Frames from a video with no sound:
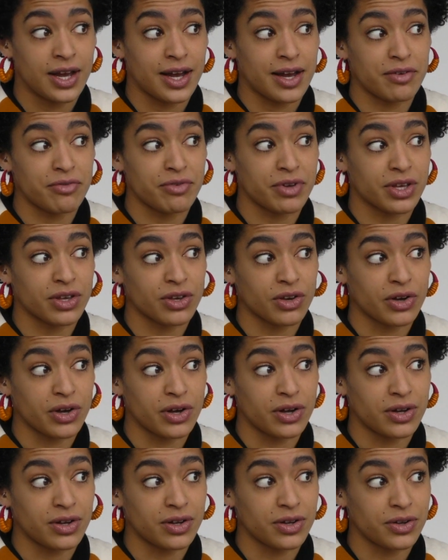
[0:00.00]
avec
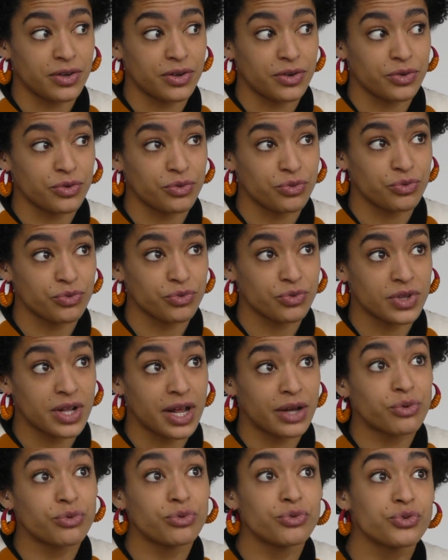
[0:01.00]
un,
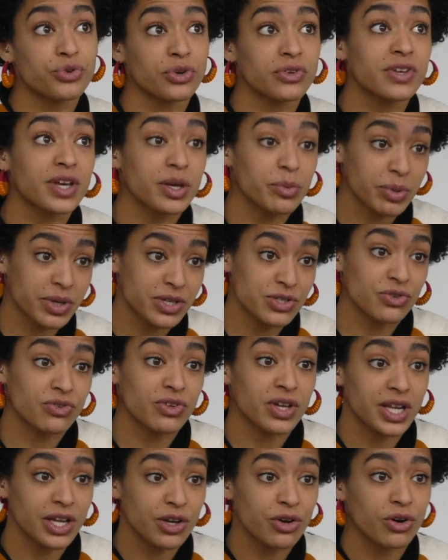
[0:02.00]
la culture très
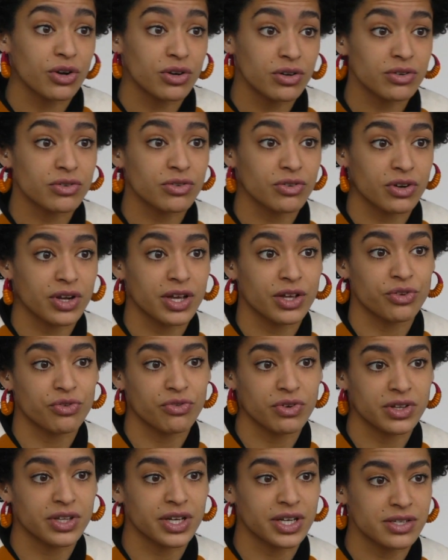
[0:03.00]
présente à l'école dans le
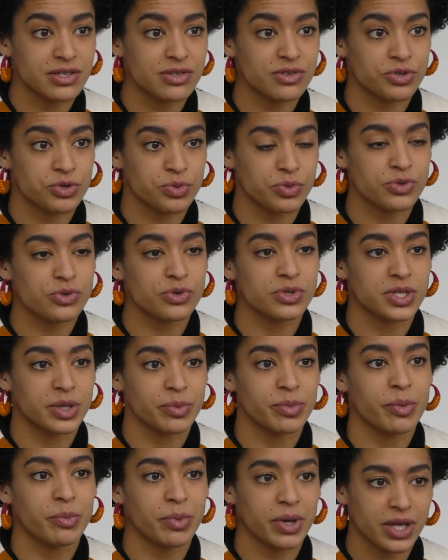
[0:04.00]
93. Je pense que ça
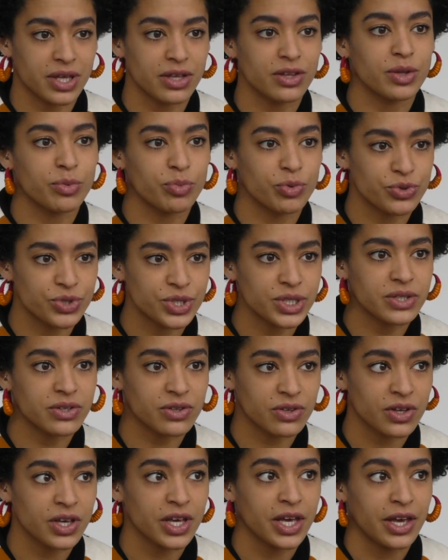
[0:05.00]
m'a marqué des
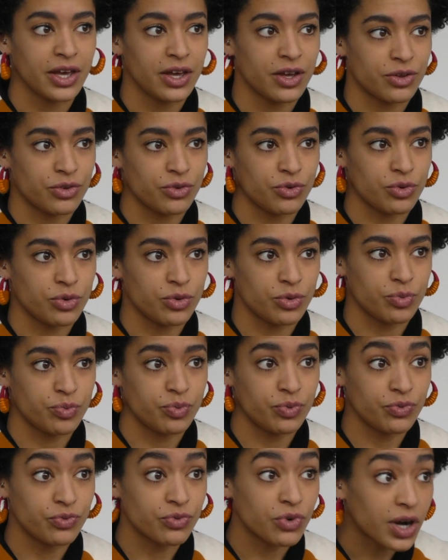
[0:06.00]
petites de
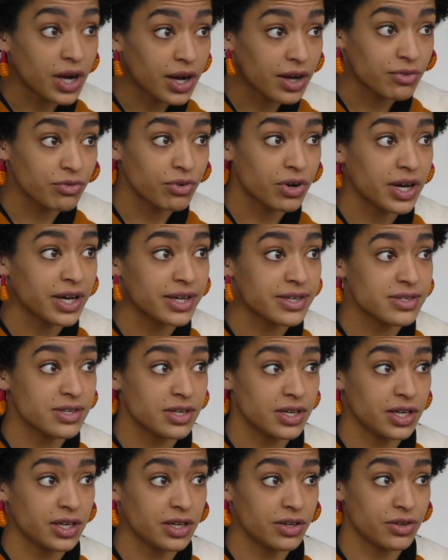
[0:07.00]
pouvoir avoir
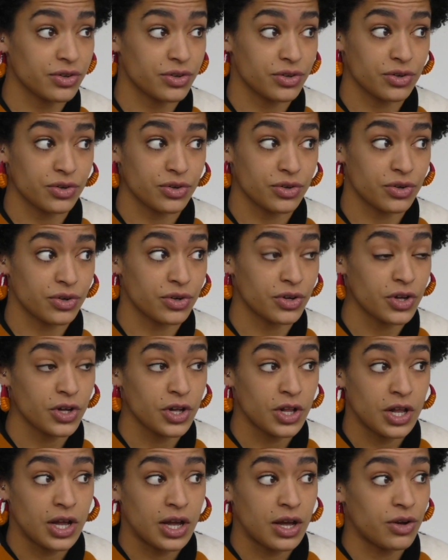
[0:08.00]
accès
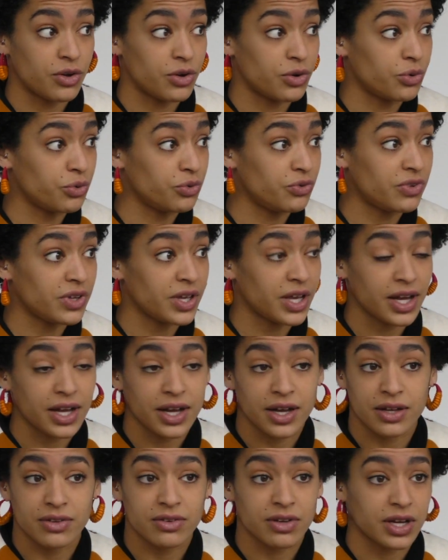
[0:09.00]
au
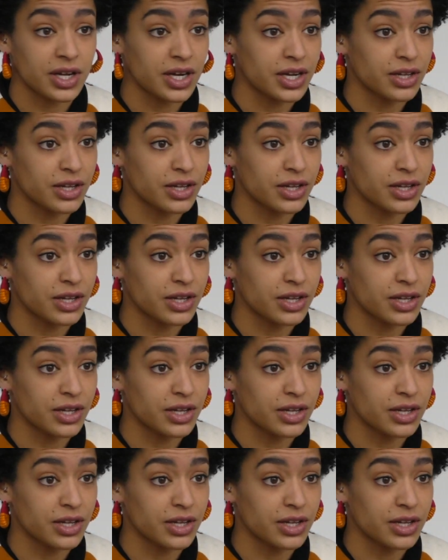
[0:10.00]
théâtre, à